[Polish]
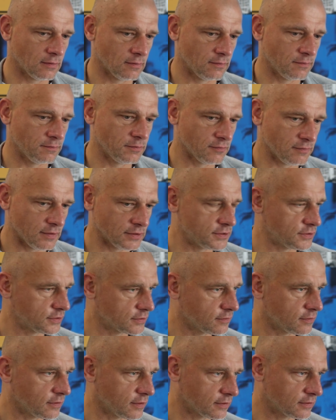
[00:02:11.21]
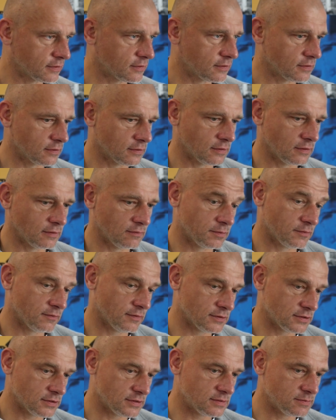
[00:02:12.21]
wprowadzić korekty,
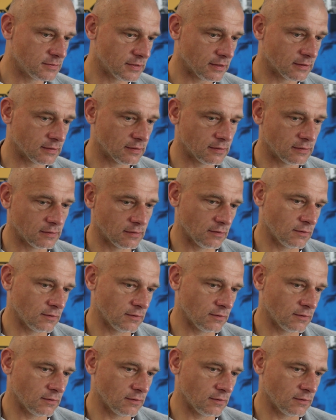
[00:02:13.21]
wprowadzić zmiany.